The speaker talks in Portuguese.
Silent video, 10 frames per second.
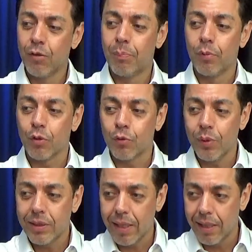Porto
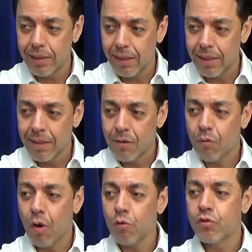entenda
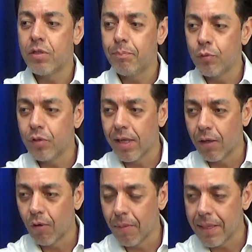qual tipo de
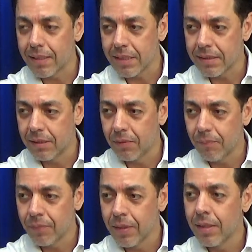
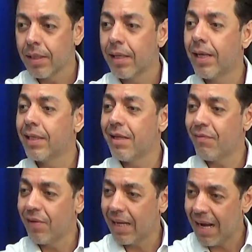regulamentação que ele
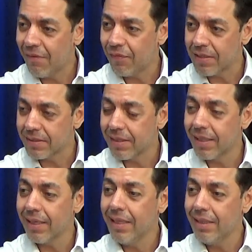deverá
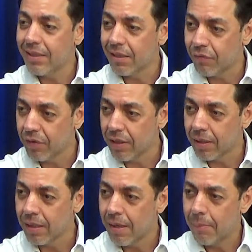fazer
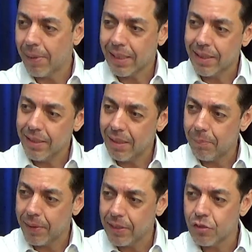intervir para que,
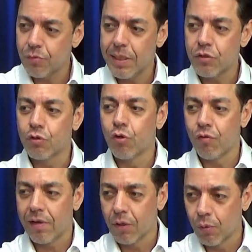independentemente do
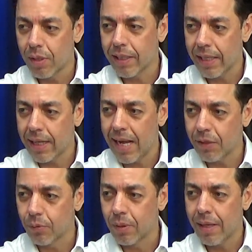valor
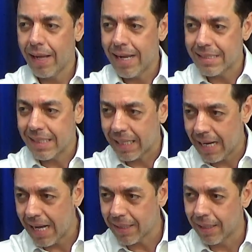agregado, essa
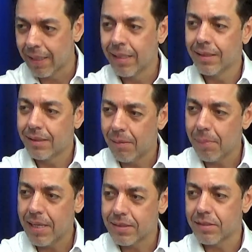carga
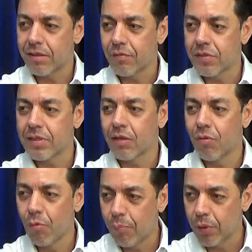também seja vista
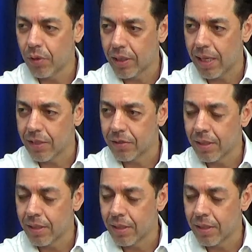como prioridade.